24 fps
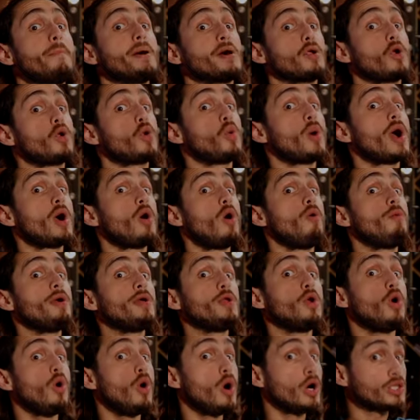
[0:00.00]
Pero luego
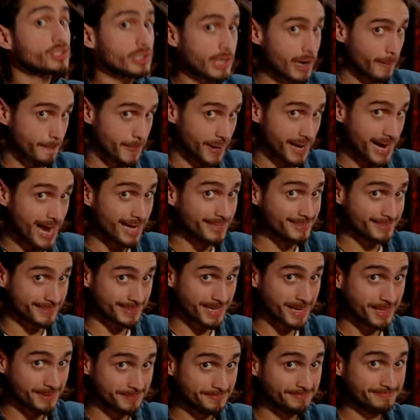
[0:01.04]
vino otra esperanza.